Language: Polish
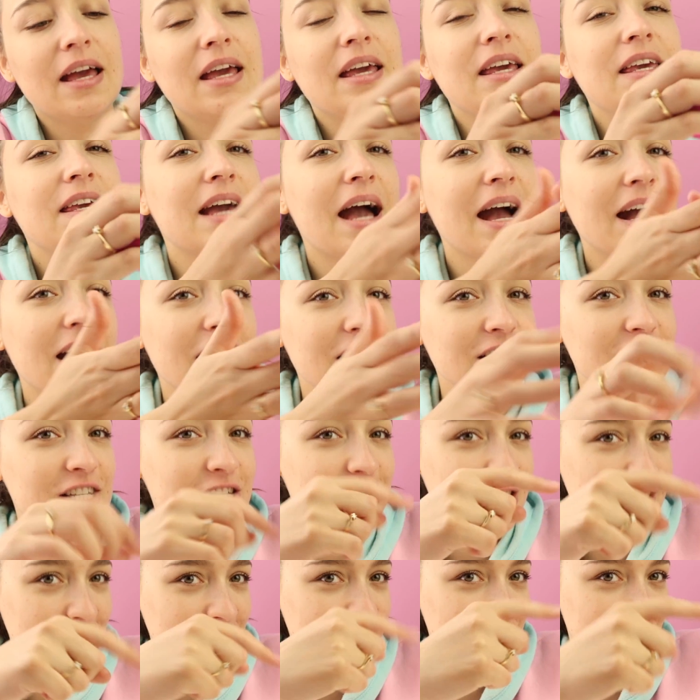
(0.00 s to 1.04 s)
i jakaś
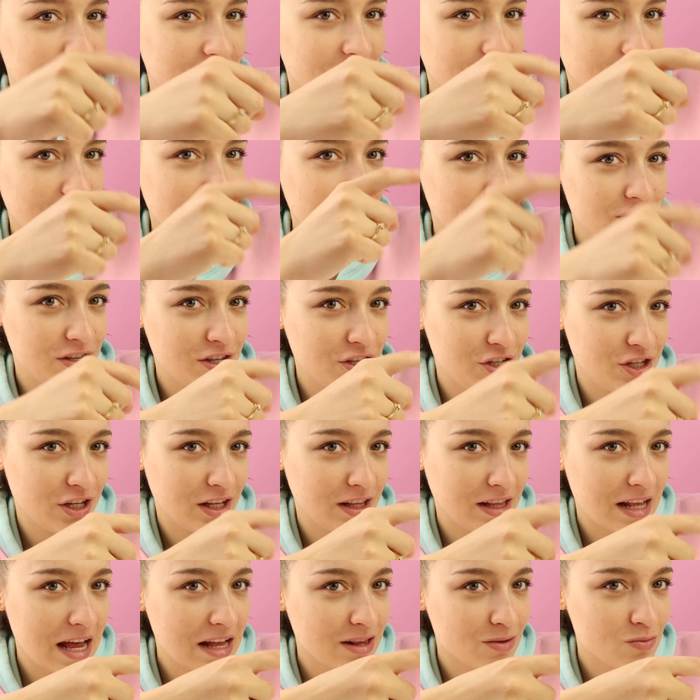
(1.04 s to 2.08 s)
część się, tak jak widzicie,
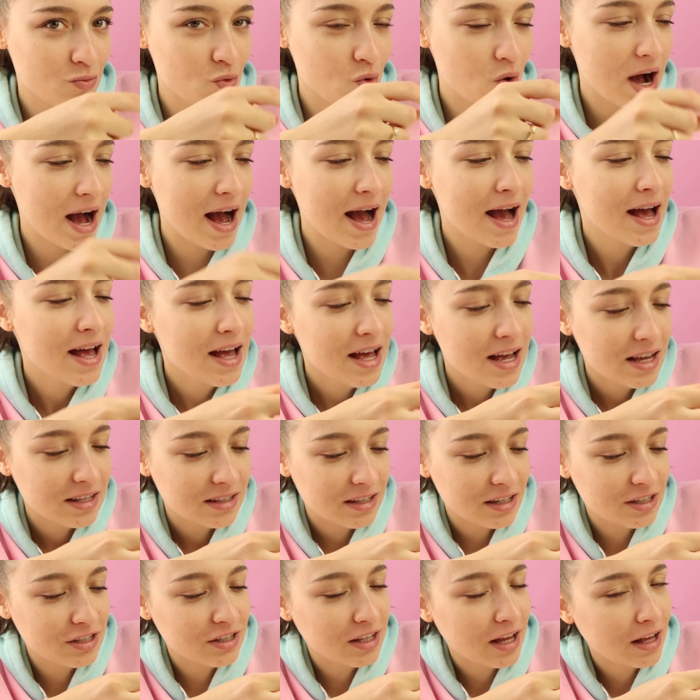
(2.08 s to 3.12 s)
nadmucha,
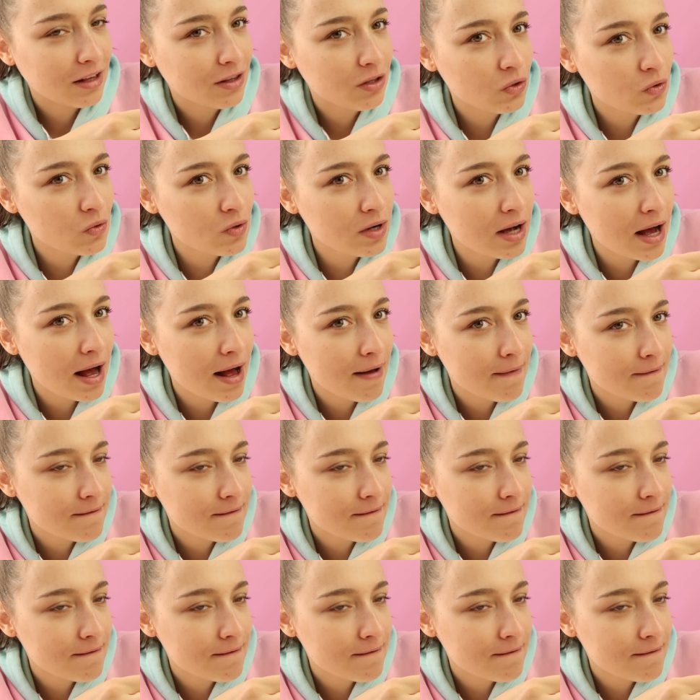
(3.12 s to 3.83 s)
zaś ta druga